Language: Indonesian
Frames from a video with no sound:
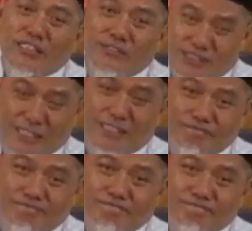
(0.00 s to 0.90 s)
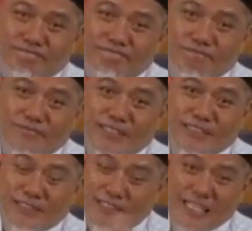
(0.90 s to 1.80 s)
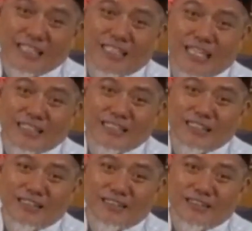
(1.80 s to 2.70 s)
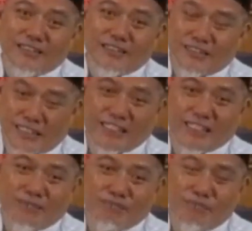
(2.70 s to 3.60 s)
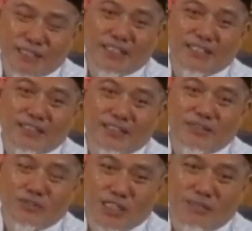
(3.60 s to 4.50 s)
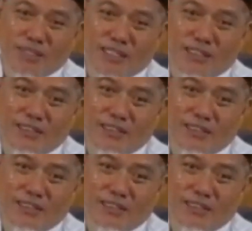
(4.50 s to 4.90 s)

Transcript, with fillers: Alaihi Wasallam. Ya, jadi hati-hati tanyakan pada ulama